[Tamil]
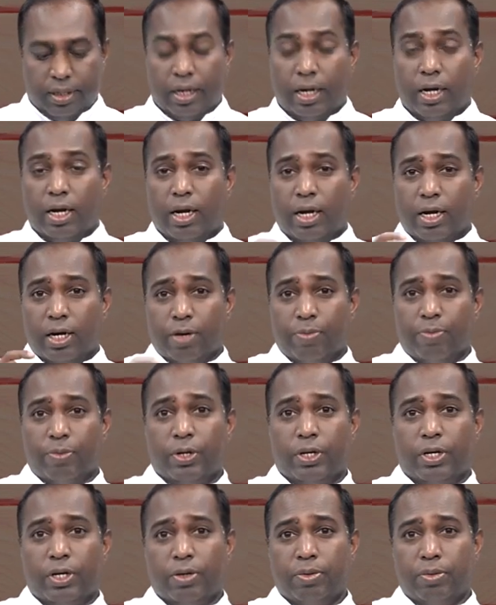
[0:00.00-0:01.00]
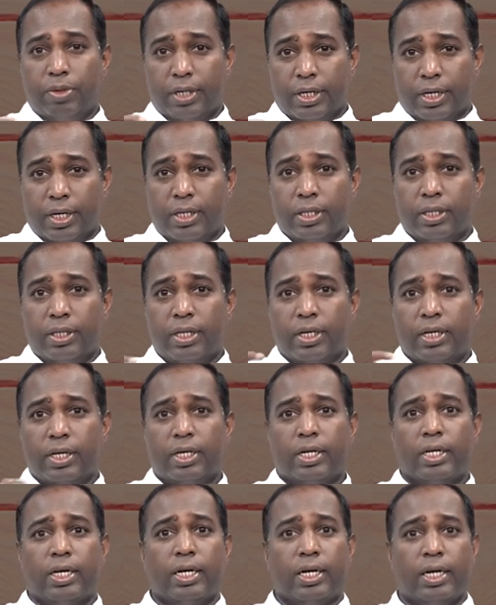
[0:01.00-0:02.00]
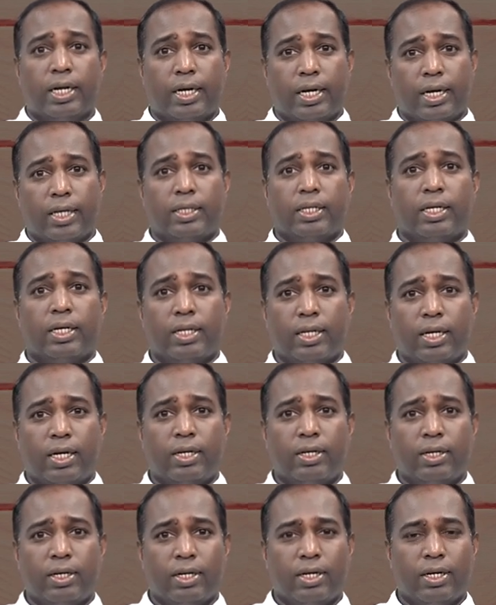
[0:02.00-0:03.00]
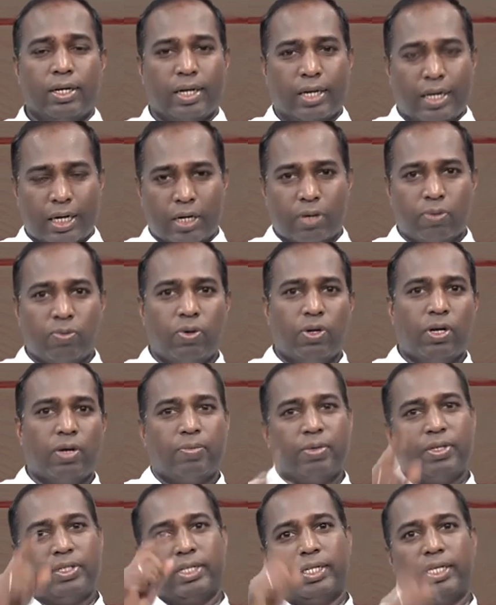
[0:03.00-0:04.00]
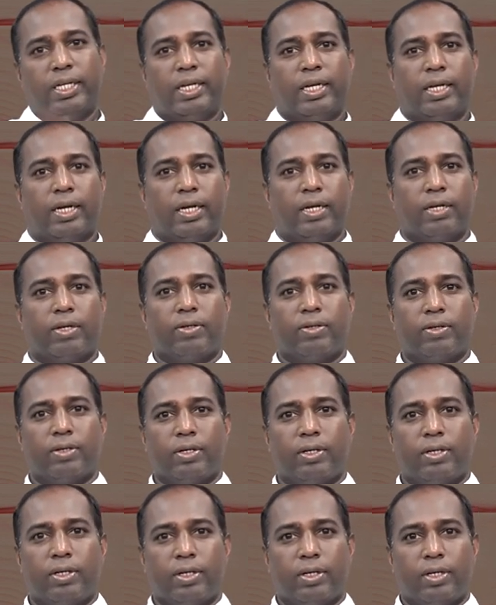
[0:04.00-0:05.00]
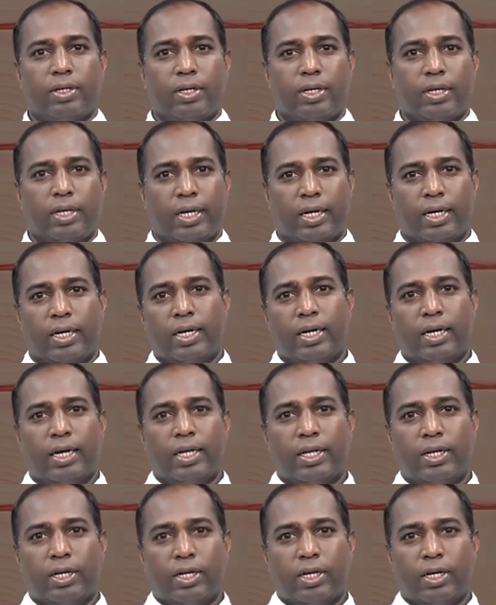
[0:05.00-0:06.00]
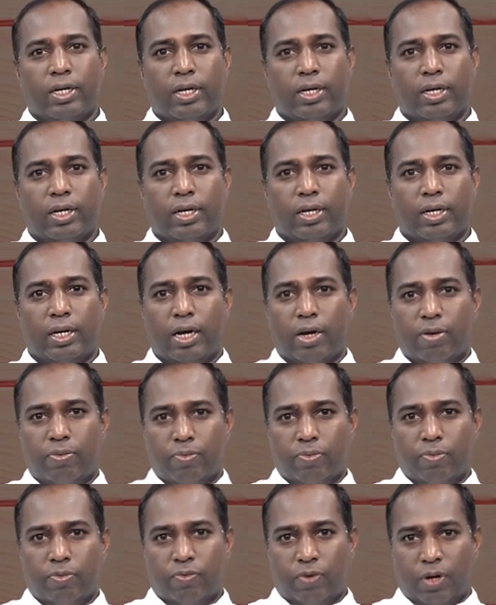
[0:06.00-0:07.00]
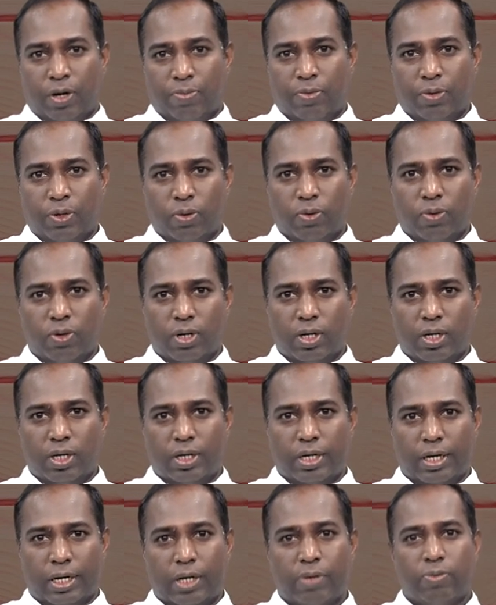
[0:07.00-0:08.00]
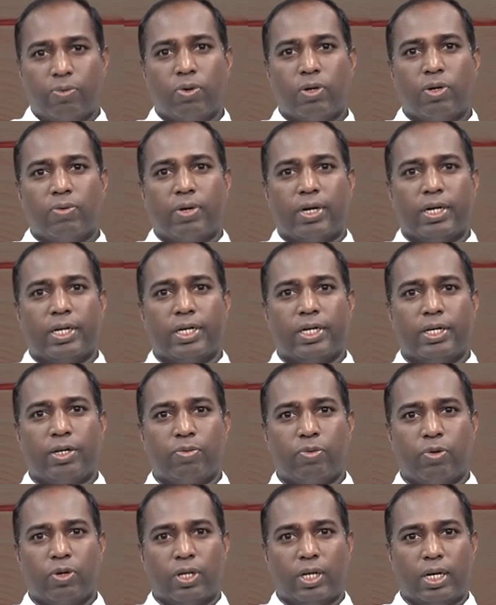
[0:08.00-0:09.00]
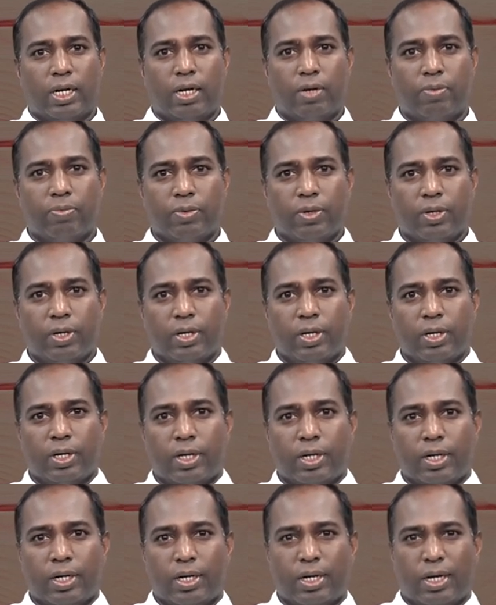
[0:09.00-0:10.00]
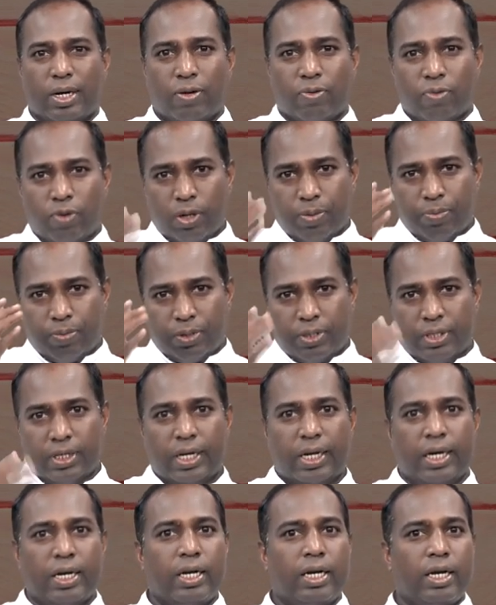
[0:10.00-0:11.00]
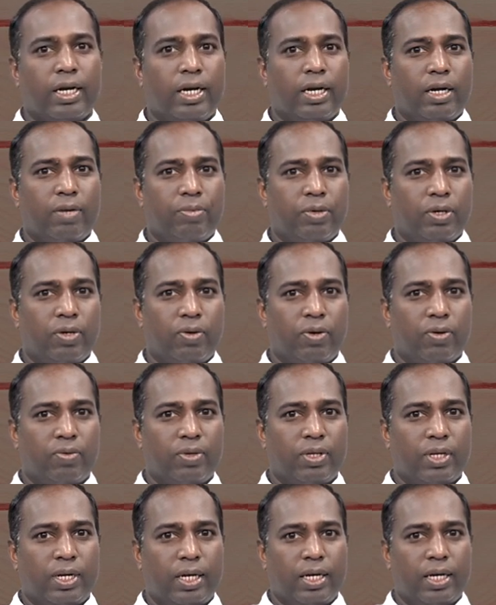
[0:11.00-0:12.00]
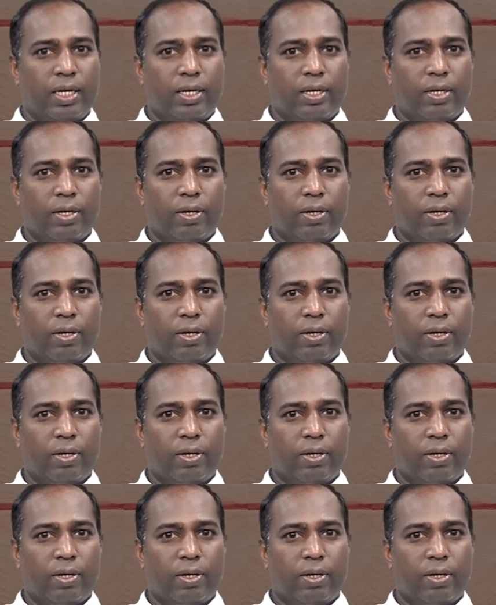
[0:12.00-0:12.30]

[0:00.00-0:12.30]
எல்லா நம்பிக்கையும் இழந்து நிற்கின்ற இடத்தில்தான் கடவுள் நம்மை சந்திக்கிறார் ஏனென்றால் அதற்கு நாம் வளமையோடு நிறைவோடு வாழ்கின்ற பொழுதெல்லாம் கடவுளை பற்றிய எண்ணங்கள் நமக்கு வருவதில்லை